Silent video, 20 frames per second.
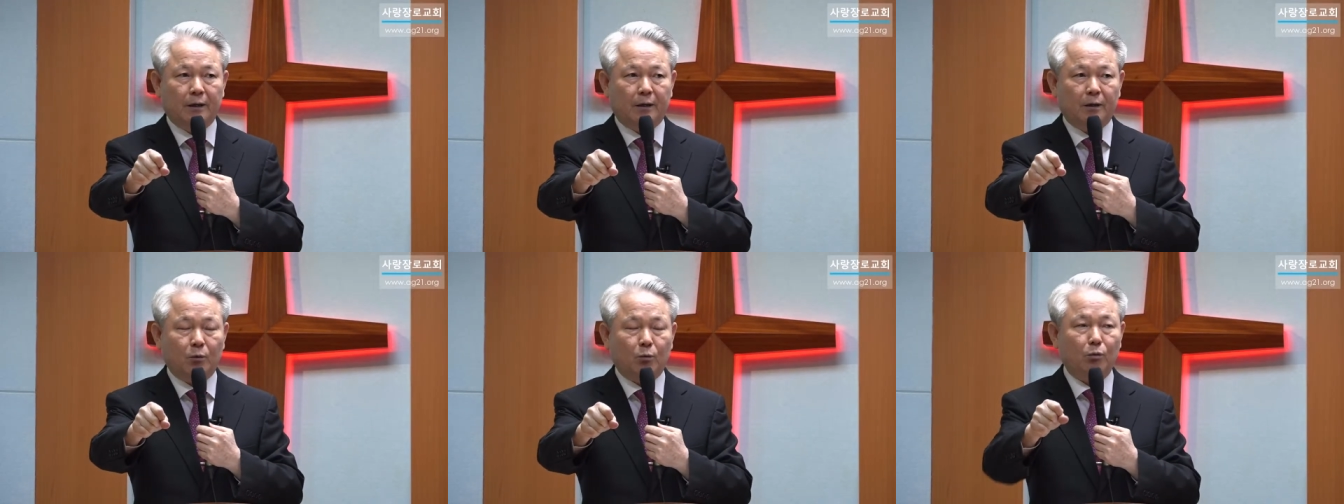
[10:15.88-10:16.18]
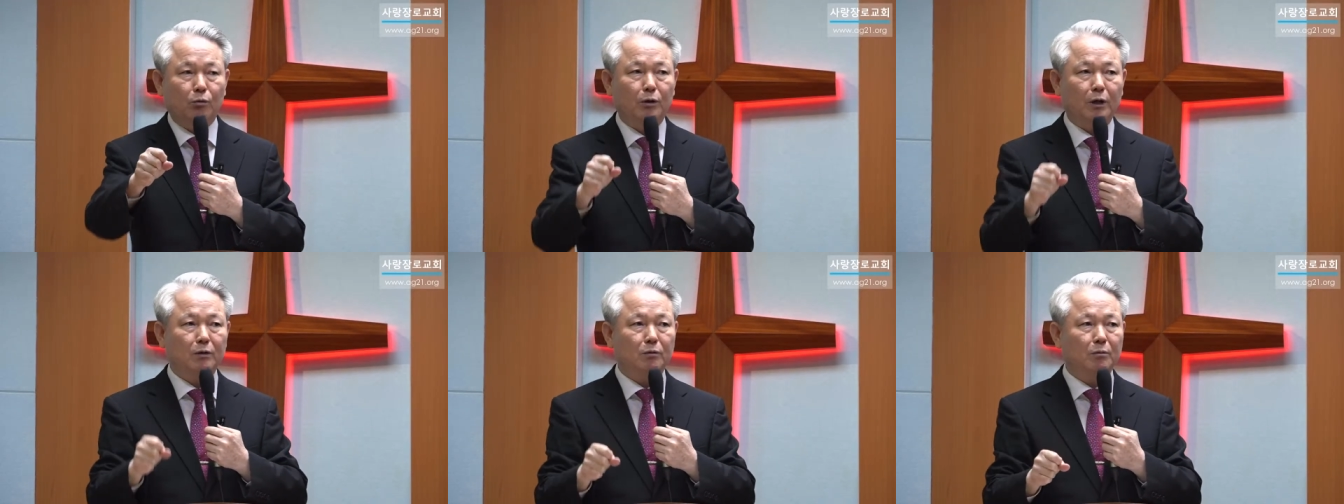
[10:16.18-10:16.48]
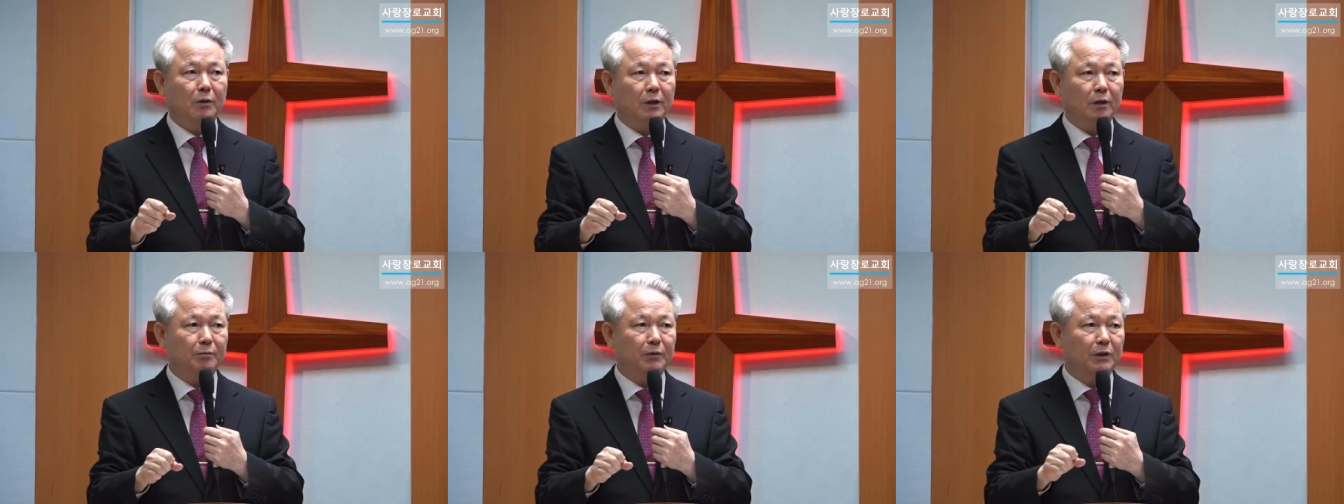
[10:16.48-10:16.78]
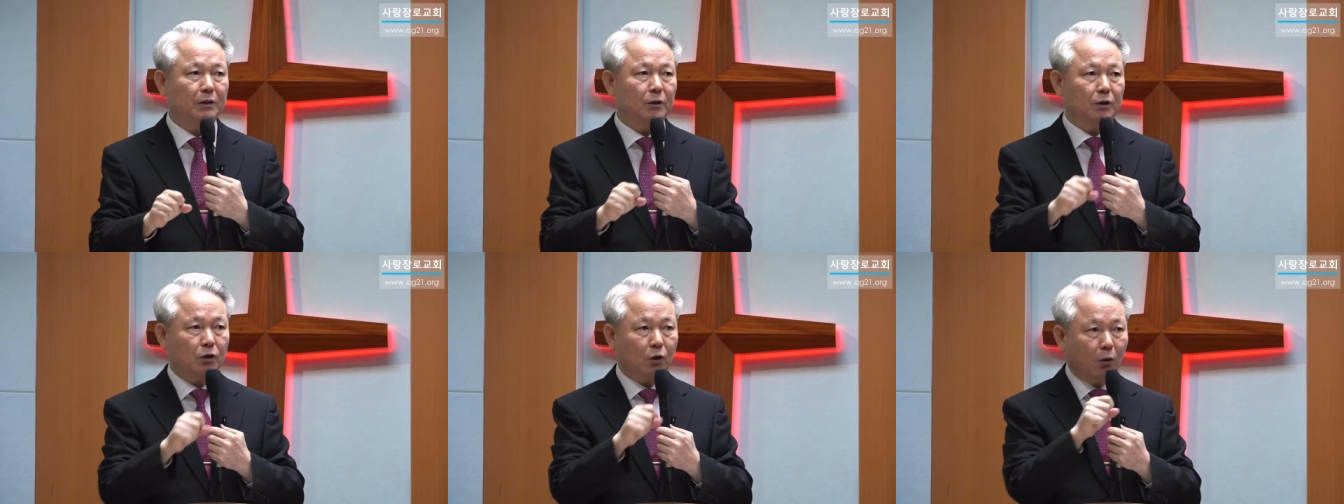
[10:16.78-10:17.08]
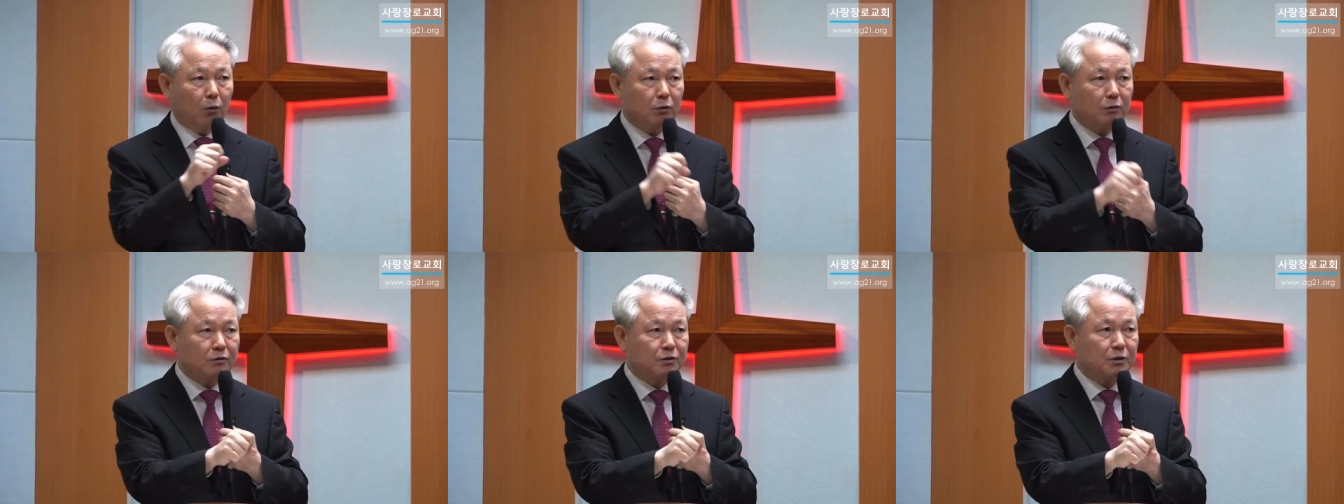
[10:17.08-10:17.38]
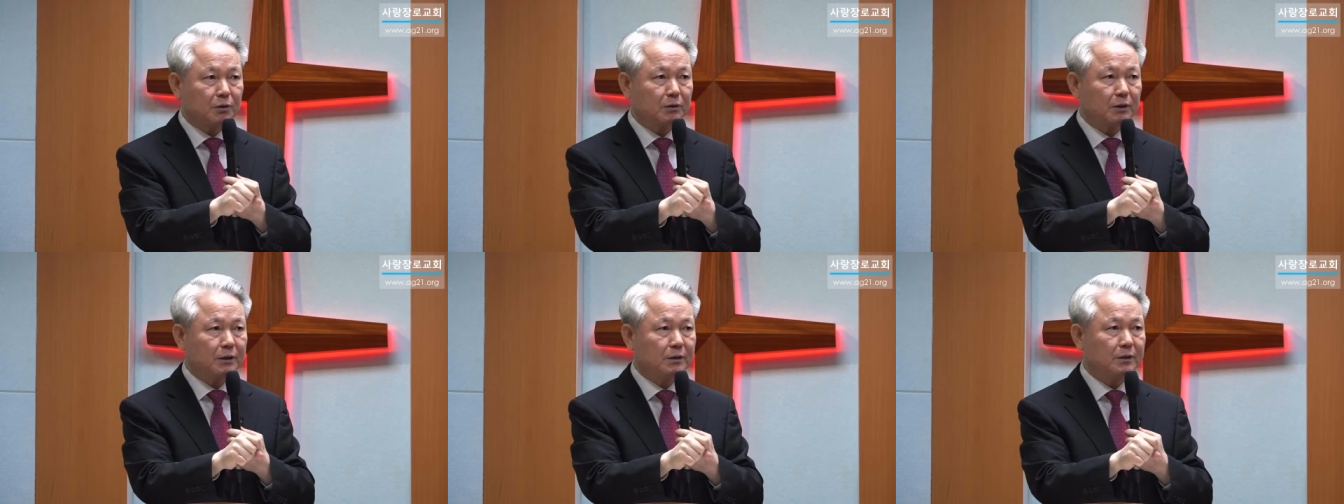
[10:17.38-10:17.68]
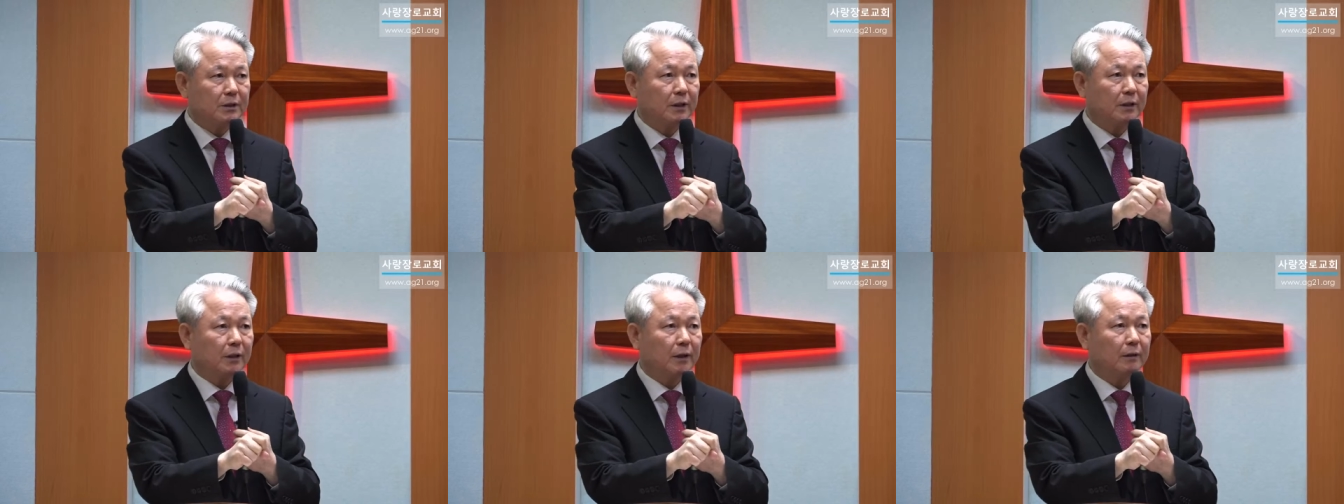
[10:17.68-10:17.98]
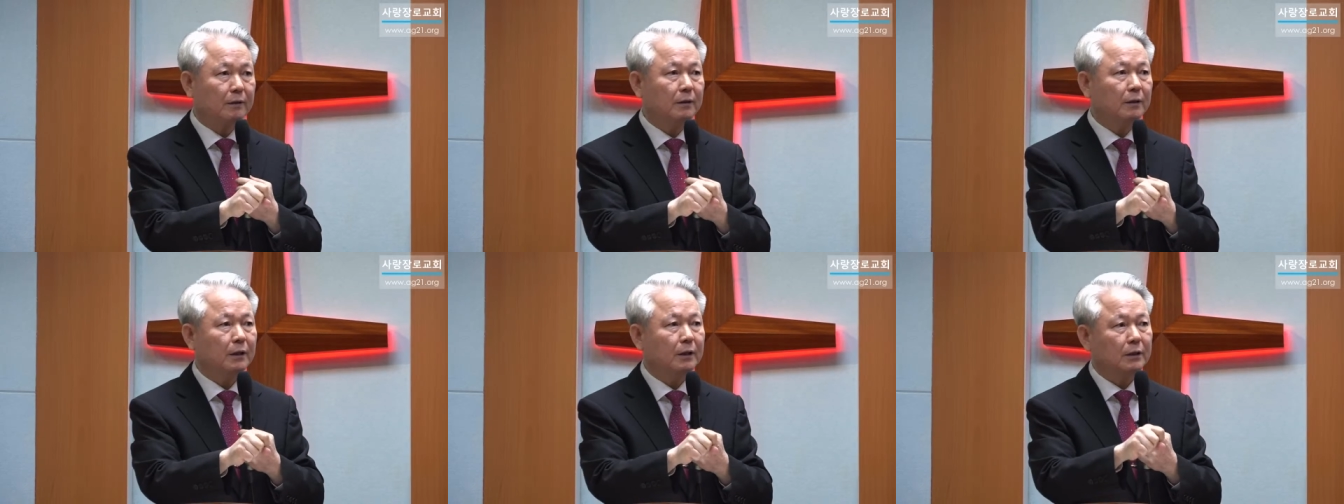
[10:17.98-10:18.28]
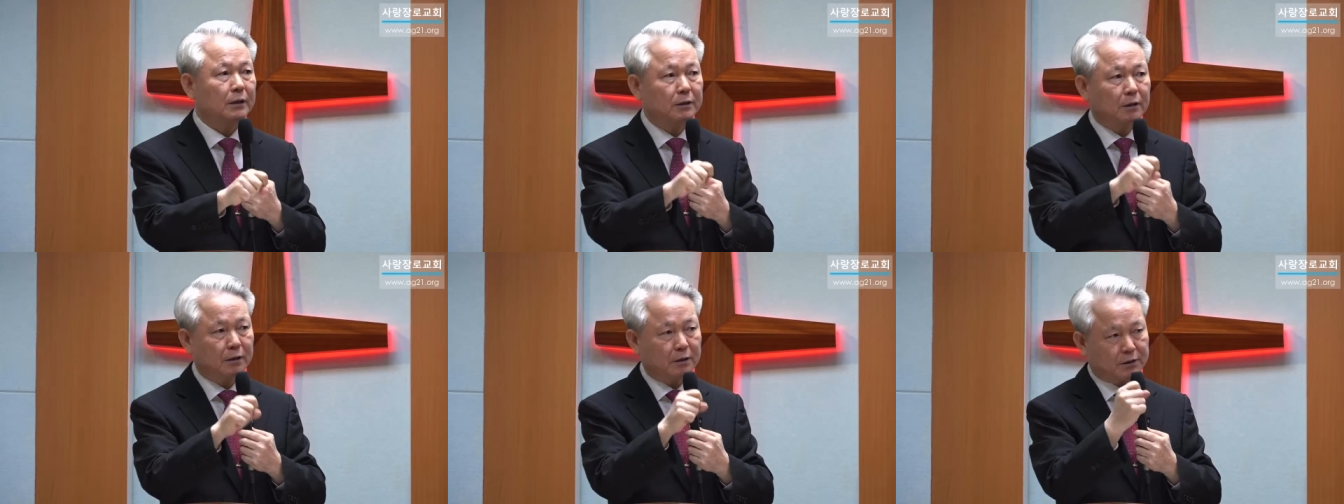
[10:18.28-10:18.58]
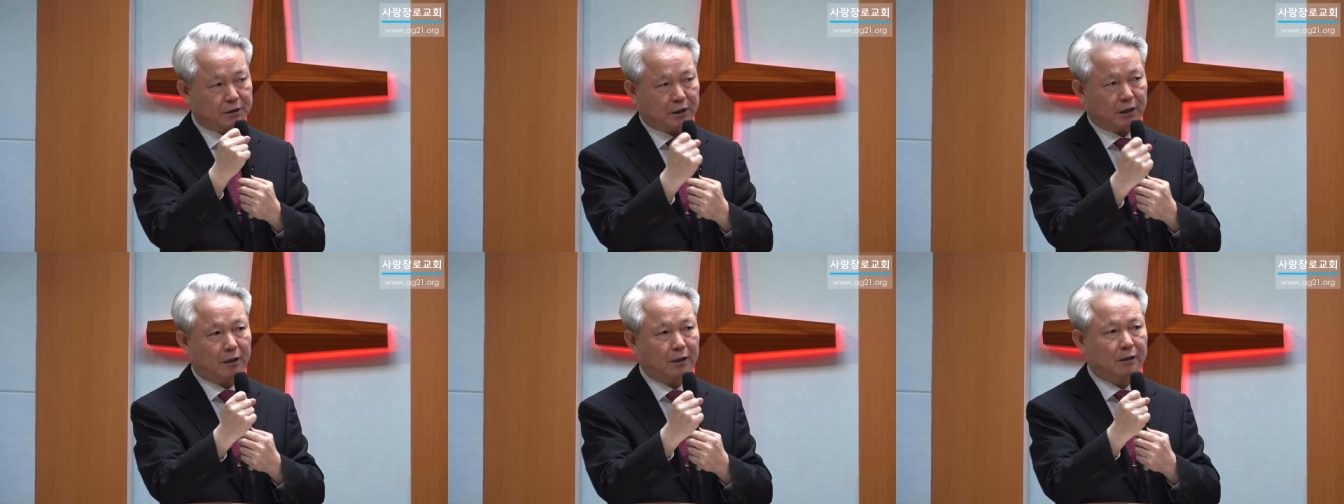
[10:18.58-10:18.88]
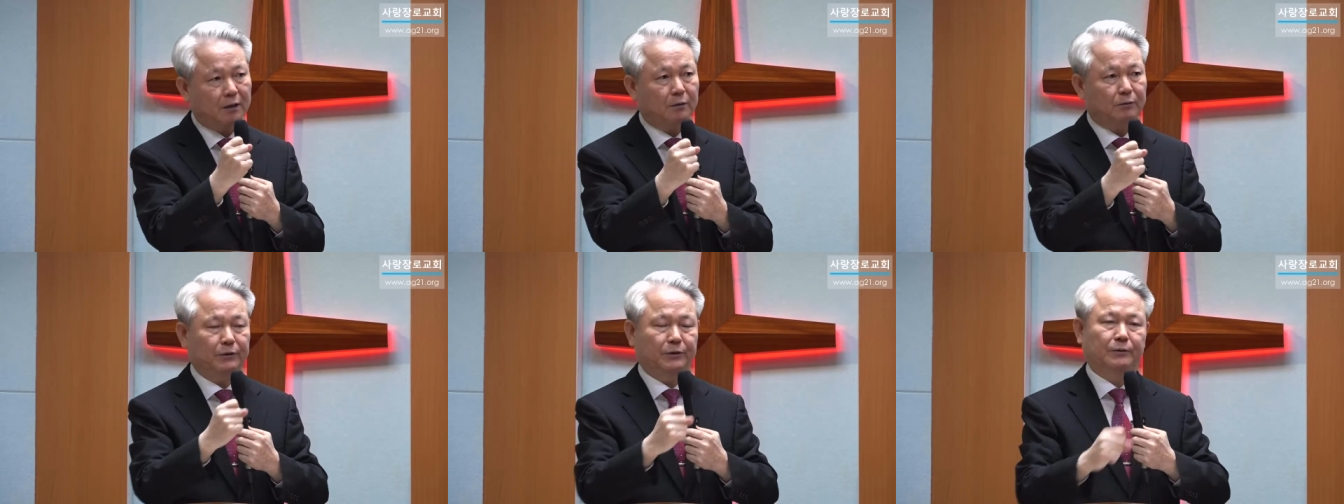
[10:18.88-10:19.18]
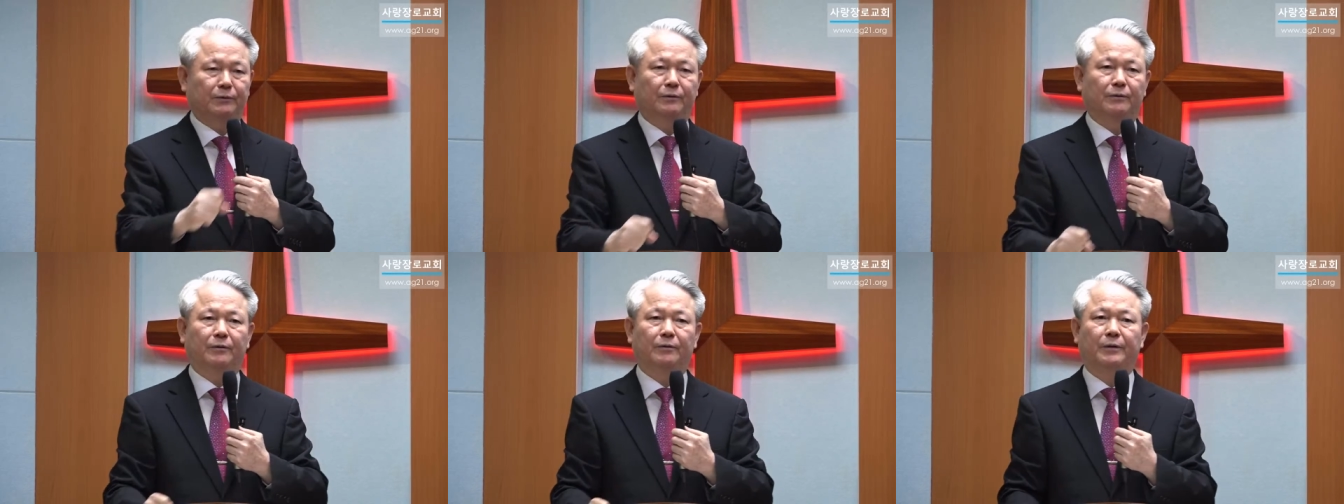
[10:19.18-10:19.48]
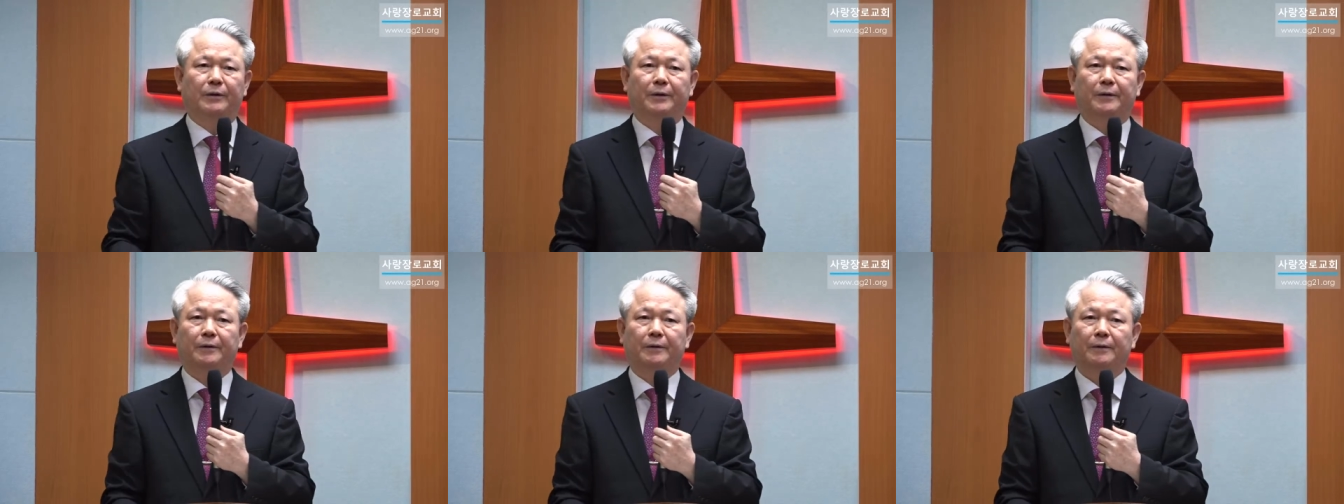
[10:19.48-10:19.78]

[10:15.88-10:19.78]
오늘날로 말하면 영적인 세계를 이들이 장악하고 있는 거예요.